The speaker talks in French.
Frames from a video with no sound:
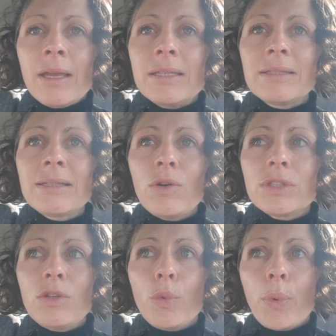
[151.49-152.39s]
Et c'est ça
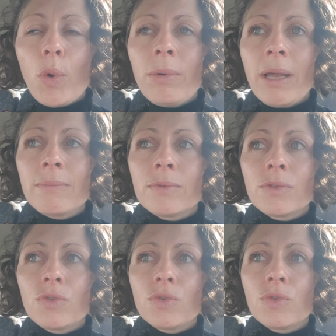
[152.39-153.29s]
aussi le problème
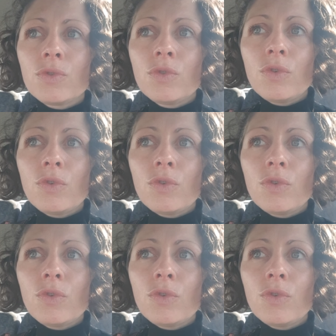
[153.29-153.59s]
de,